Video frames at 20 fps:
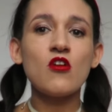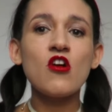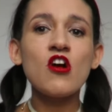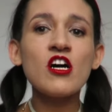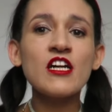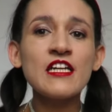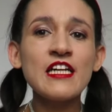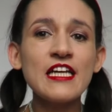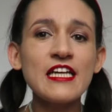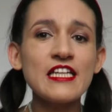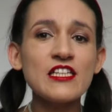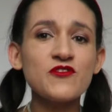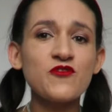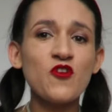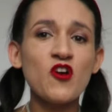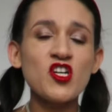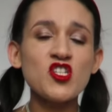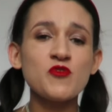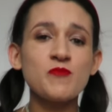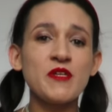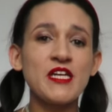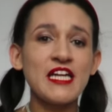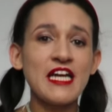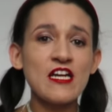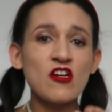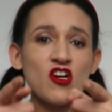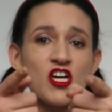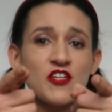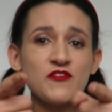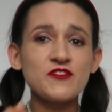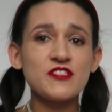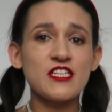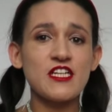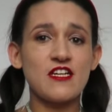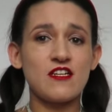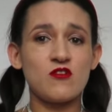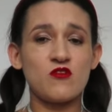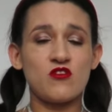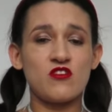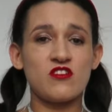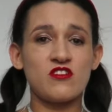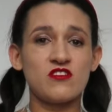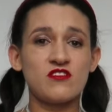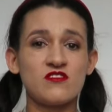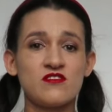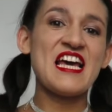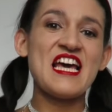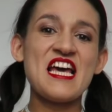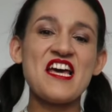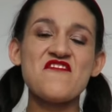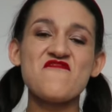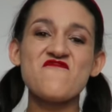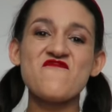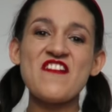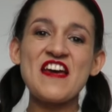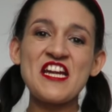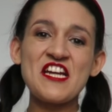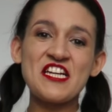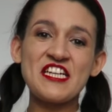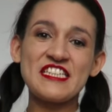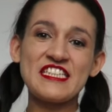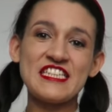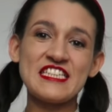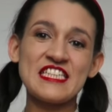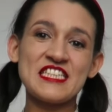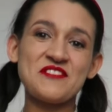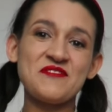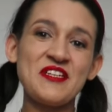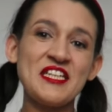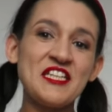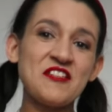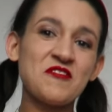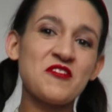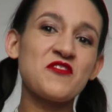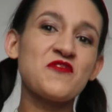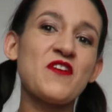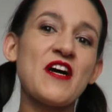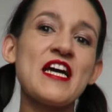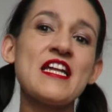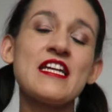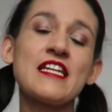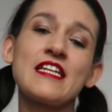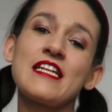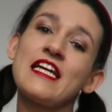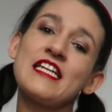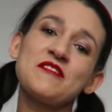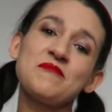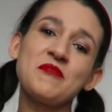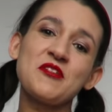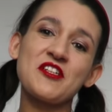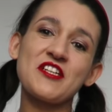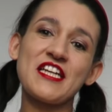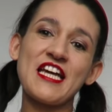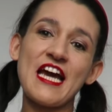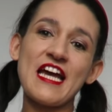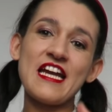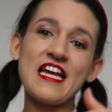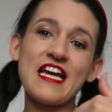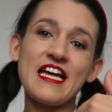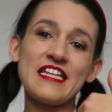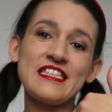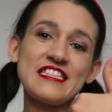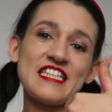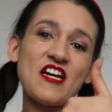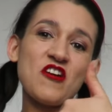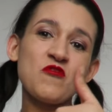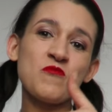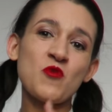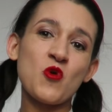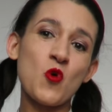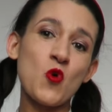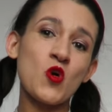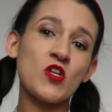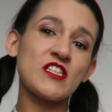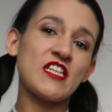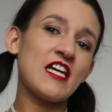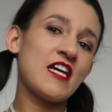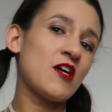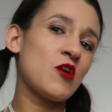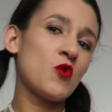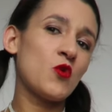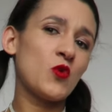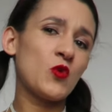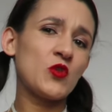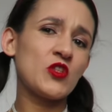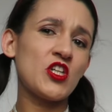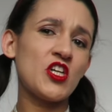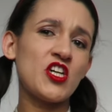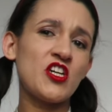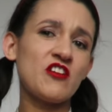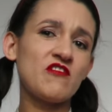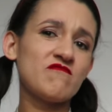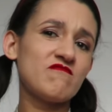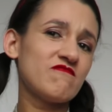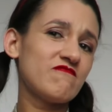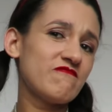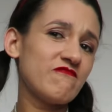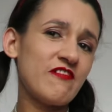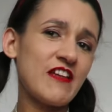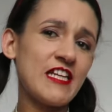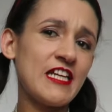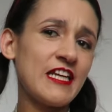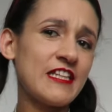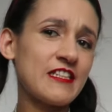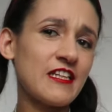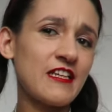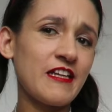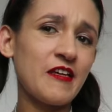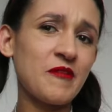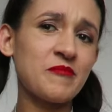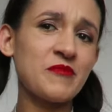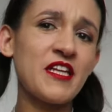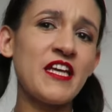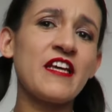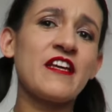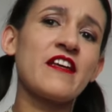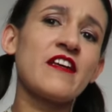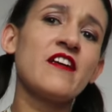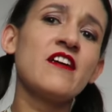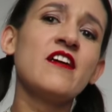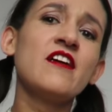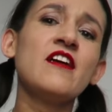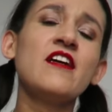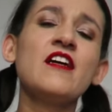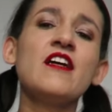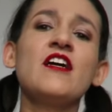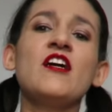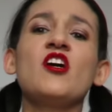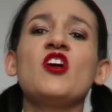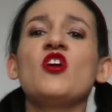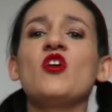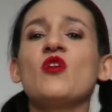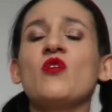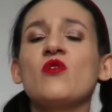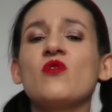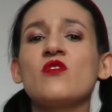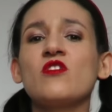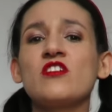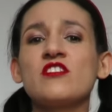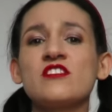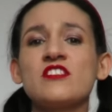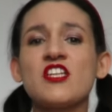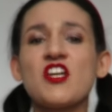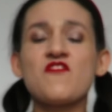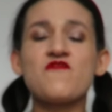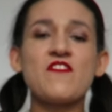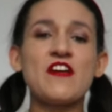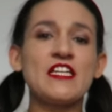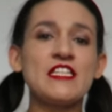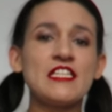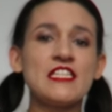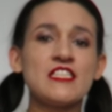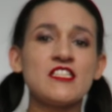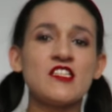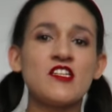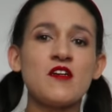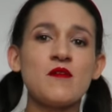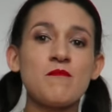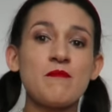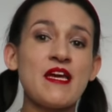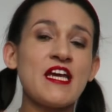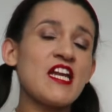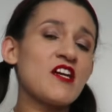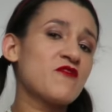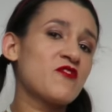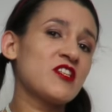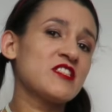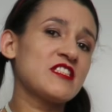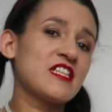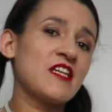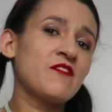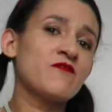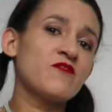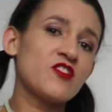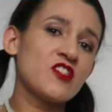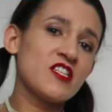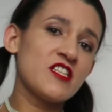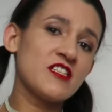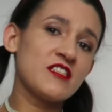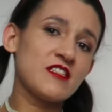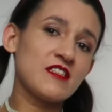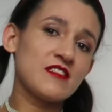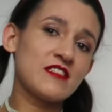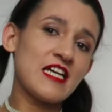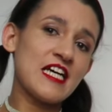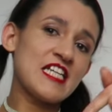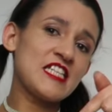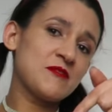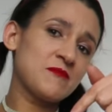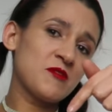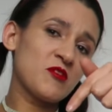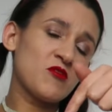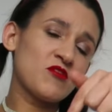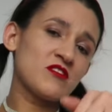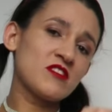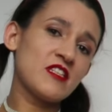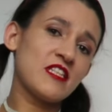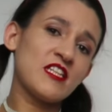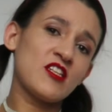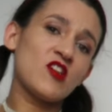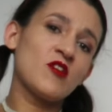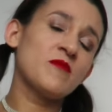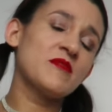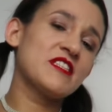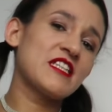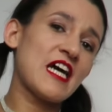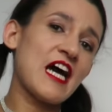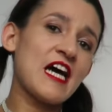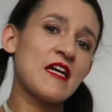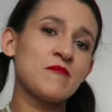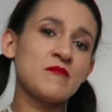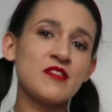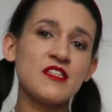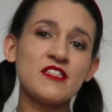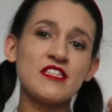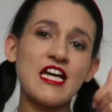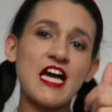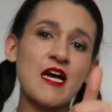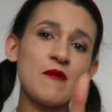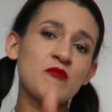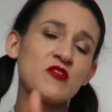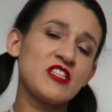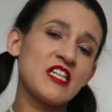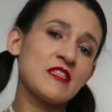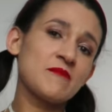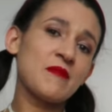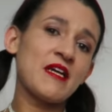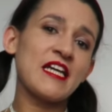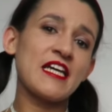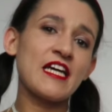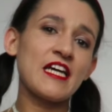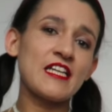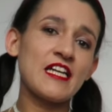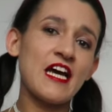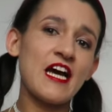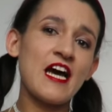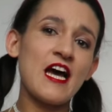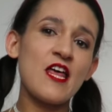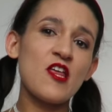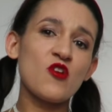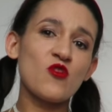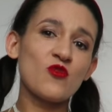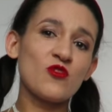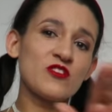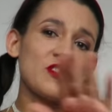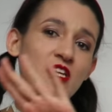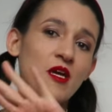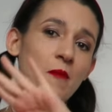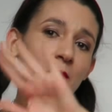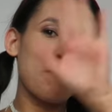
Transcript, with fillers: Ordentliches Vorspiel, dann läuft's auch. Wenn euch dieses Video gefallen hat, dann lasst mir doch gerne einen Daumen hoch da oder wenn nicht, dann eben nicht. Und wenn ihr mehr davon sehen wollt, teilt es mir unten in den Kommentaren mit, abonniert meinen Kanal und